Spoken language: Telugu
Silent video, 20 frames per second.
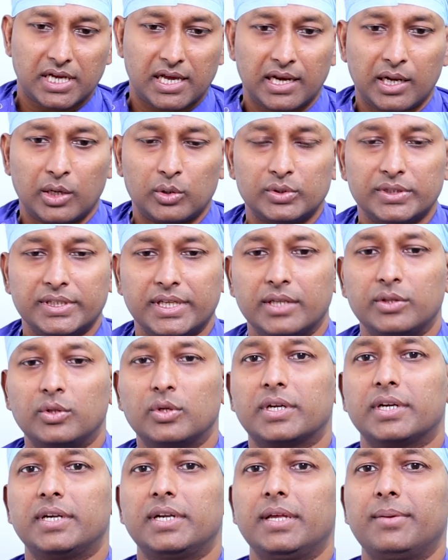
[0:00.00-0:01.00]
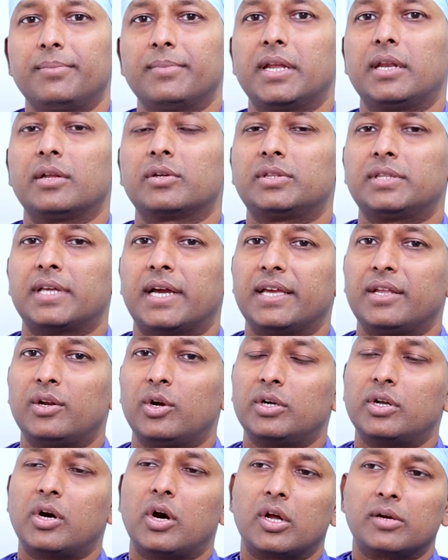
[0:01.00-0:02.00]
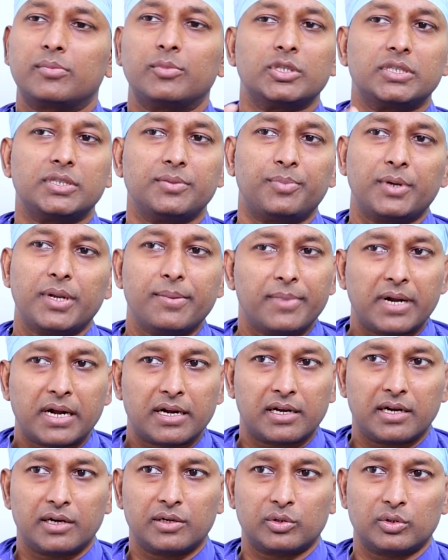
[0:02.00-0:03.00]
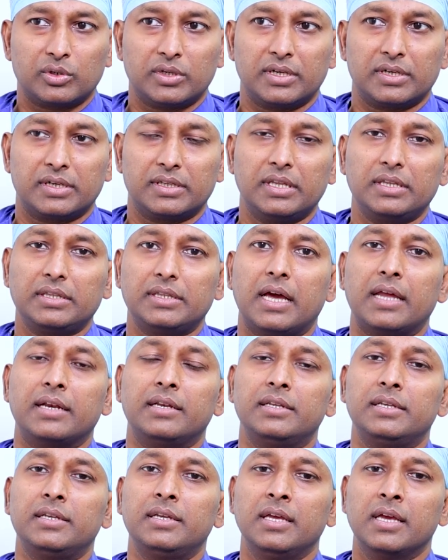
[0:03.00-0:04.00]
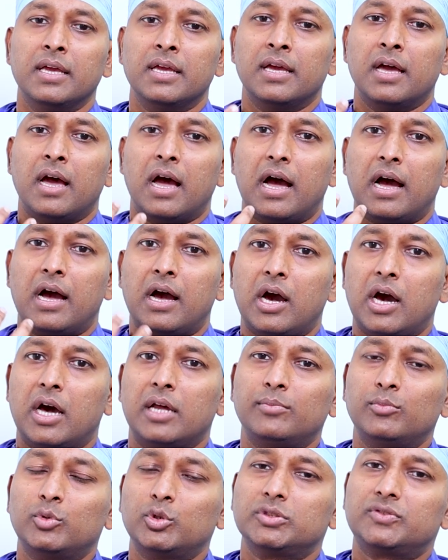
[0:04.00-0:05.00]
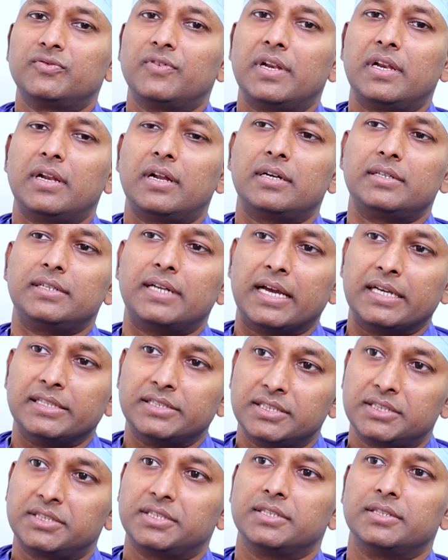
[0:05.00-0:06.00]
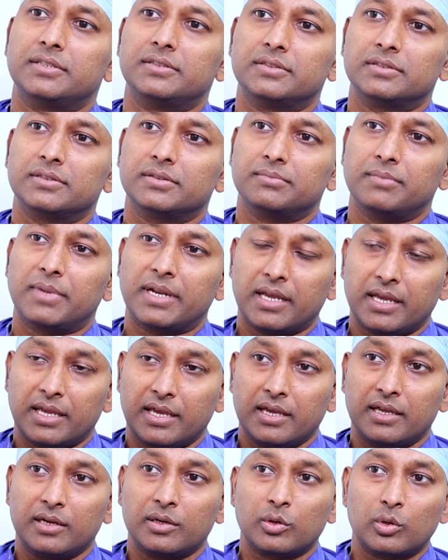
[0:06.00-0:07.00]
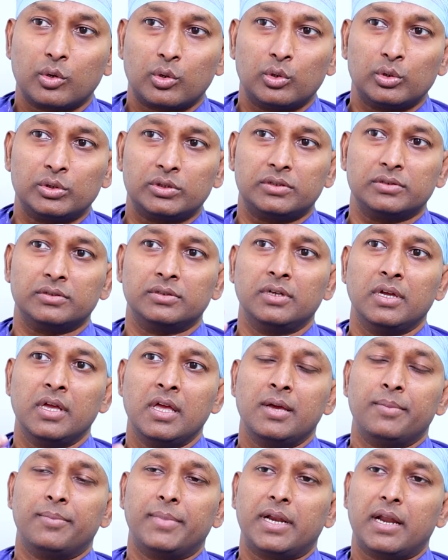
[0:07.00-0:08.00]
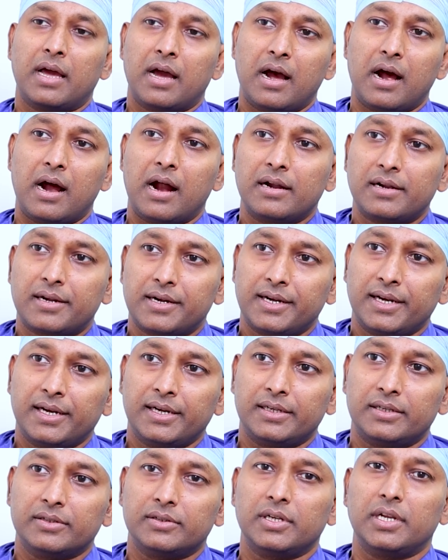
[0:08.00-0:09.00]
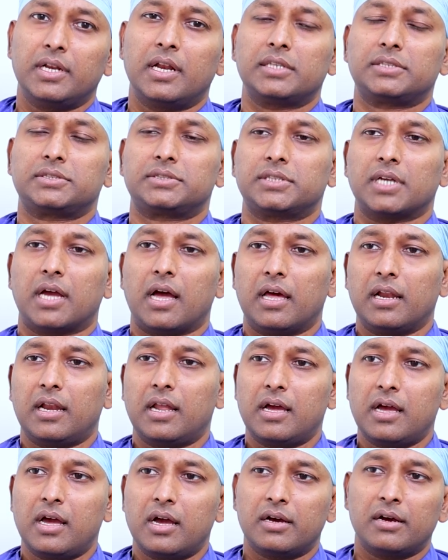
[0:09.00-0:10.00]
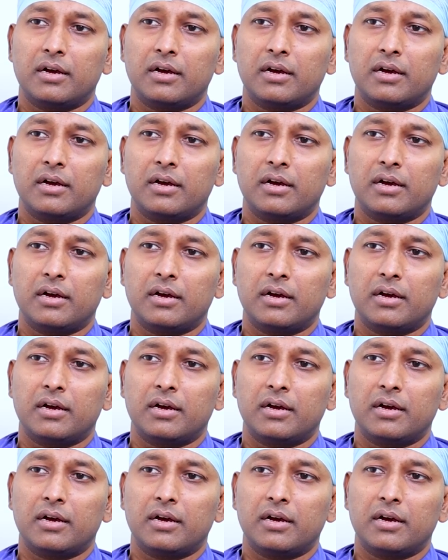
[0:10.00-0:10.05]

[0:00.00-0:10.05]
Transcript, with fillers: చాలా ఉంది ఎందుకంటే మన థైరాయిడ్ హార్మోన్స్ ఇప్పుడే మాట్లాడుకున్నాం కదా దాన్ని ఆ హార్మోన్స్ వల్ల డైజెషన్ మన హెయిర్ గ్రోత్ మన హార్ట్ రేట్ ఇలా చాలా